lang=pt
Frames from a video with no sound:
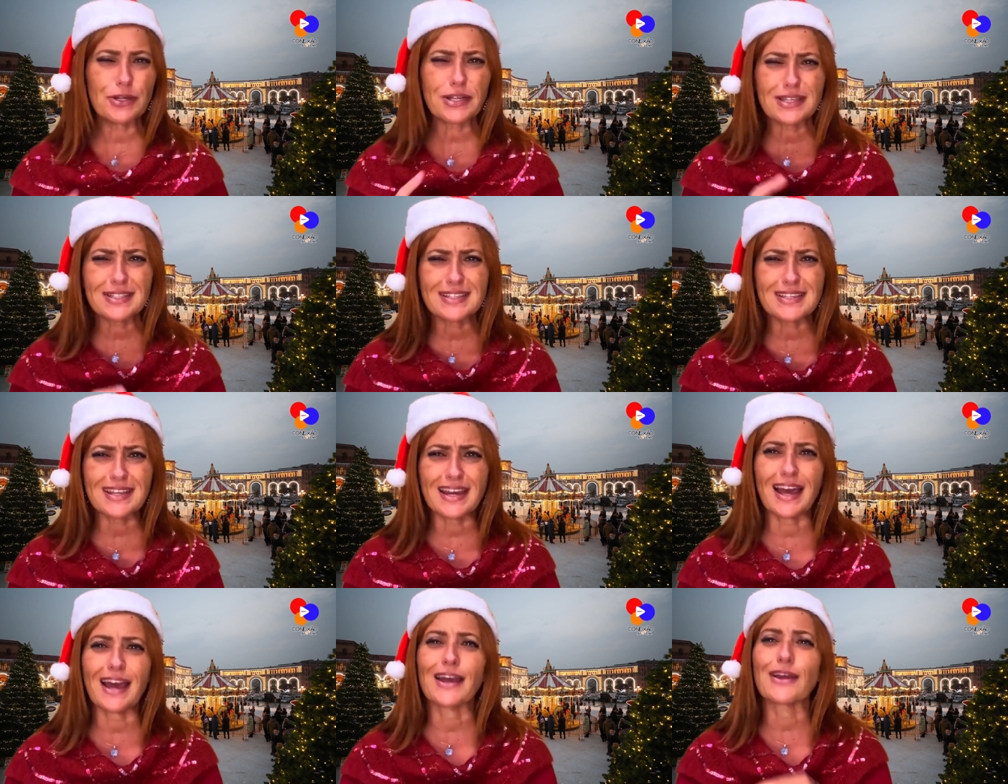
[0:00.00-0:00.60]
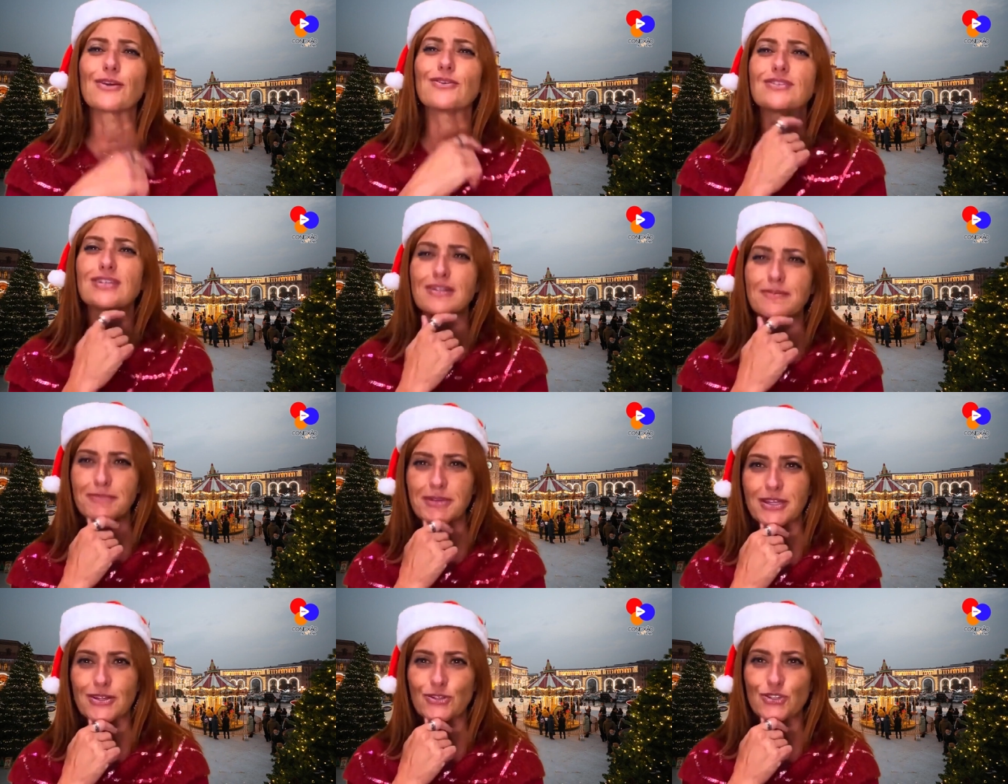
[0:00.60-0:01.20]
Por que será que os
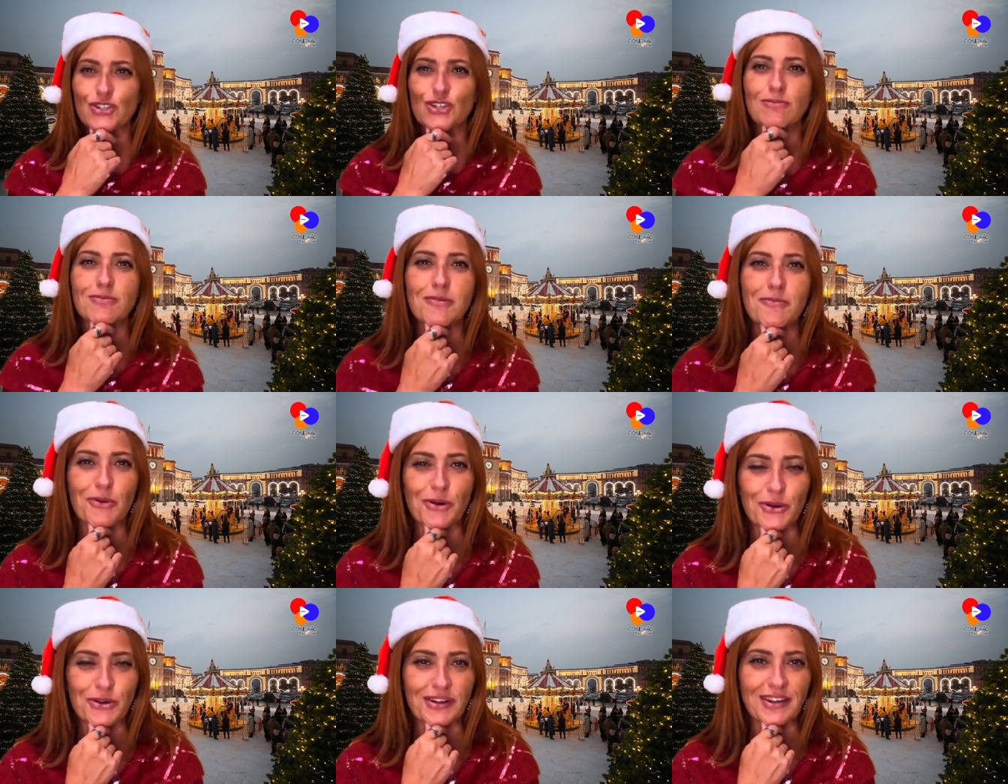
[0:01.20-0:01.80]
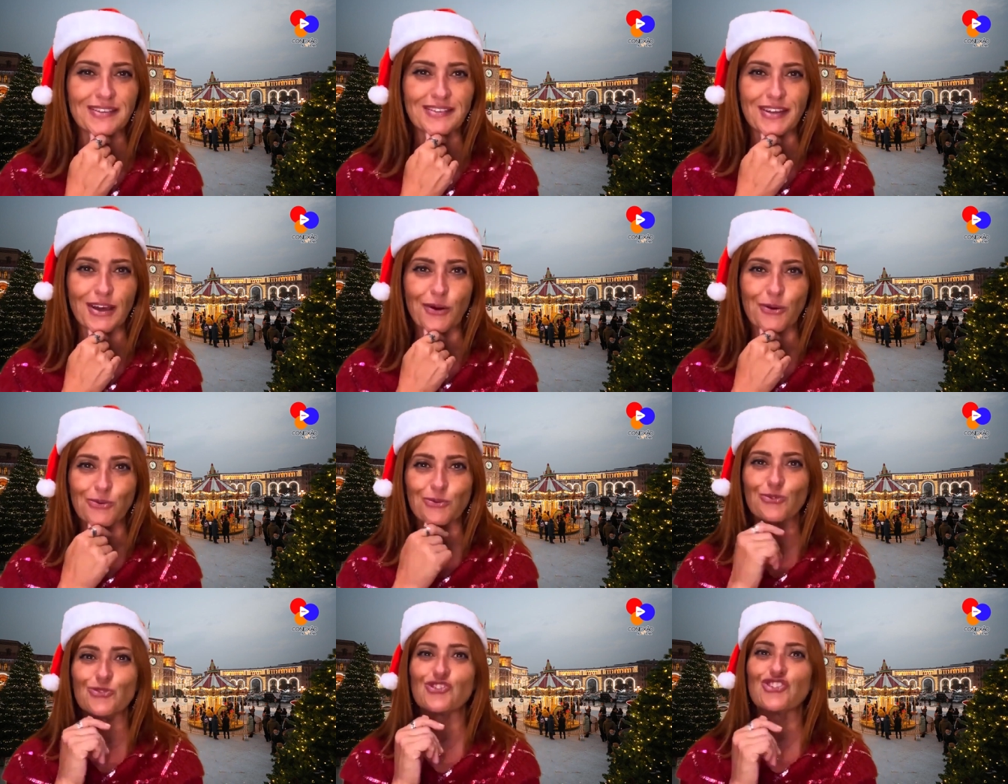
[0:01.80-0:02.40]
armênios comemoram o
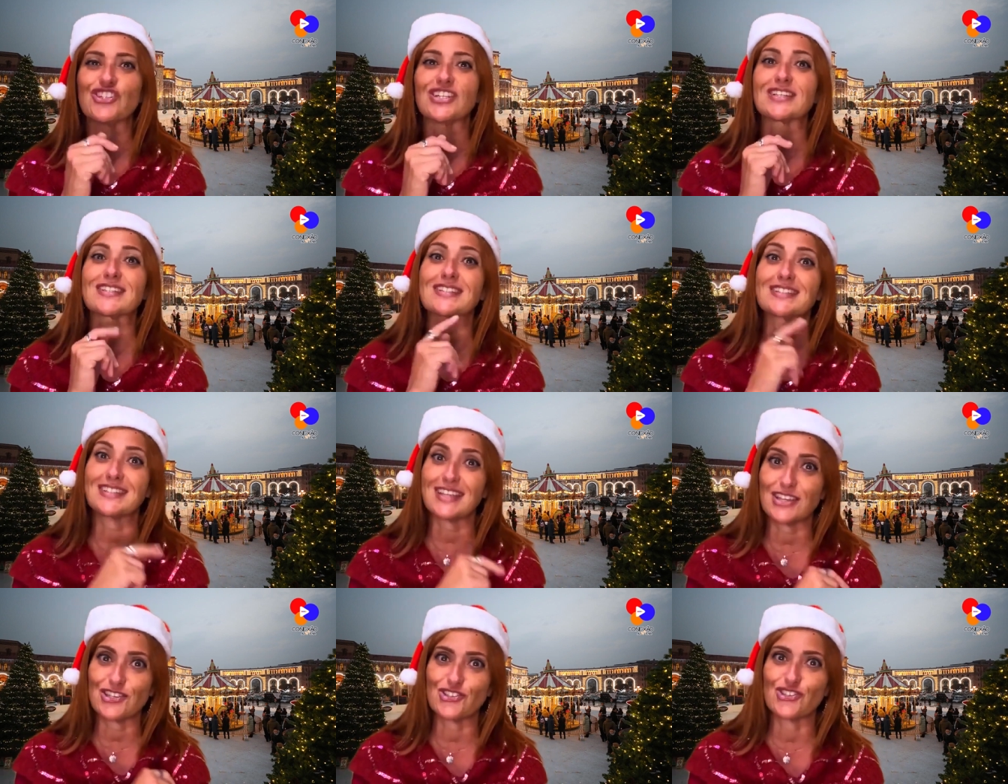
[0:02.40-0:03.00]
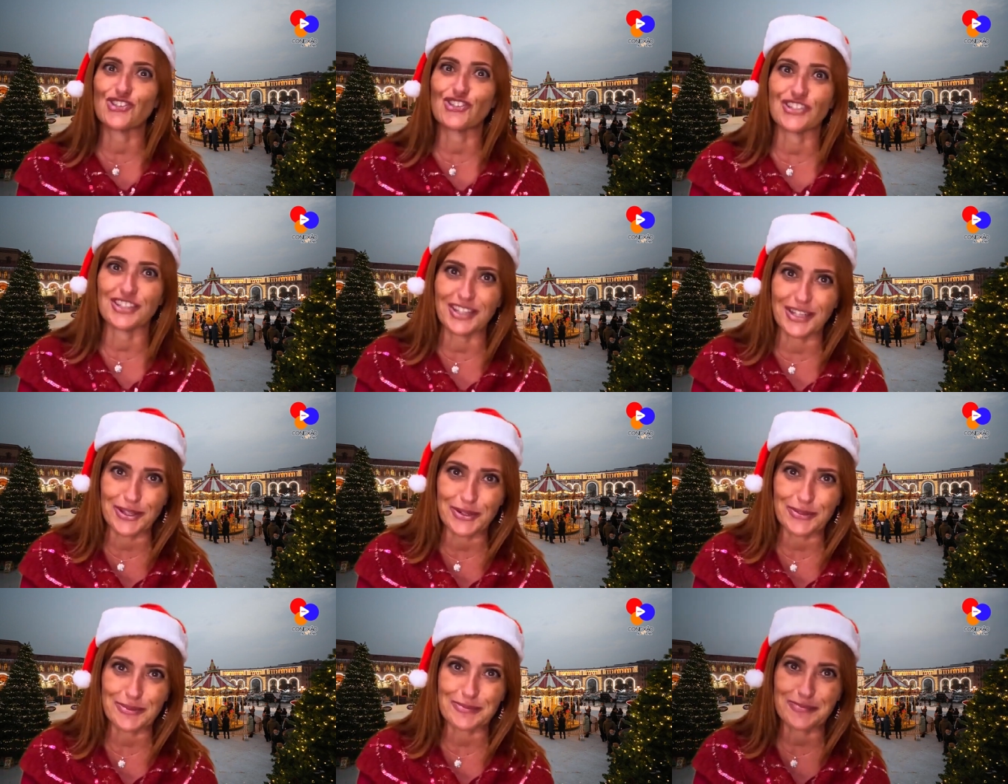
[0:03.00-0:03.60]
Natal no dia 6 de
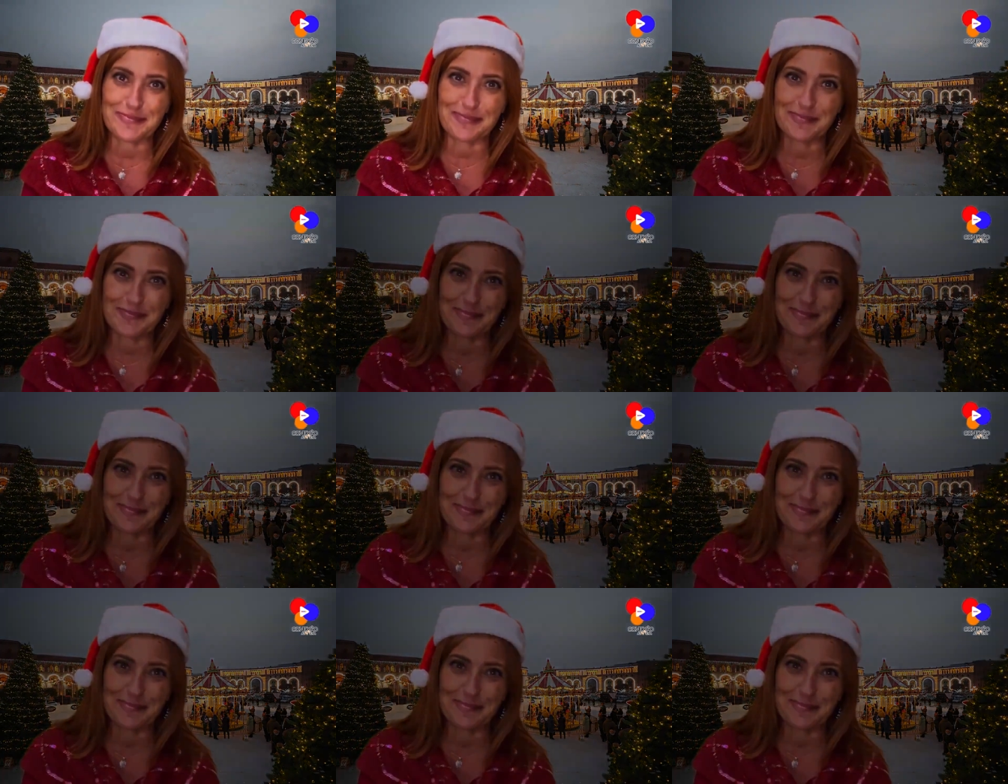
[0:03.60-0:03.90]
janeiro?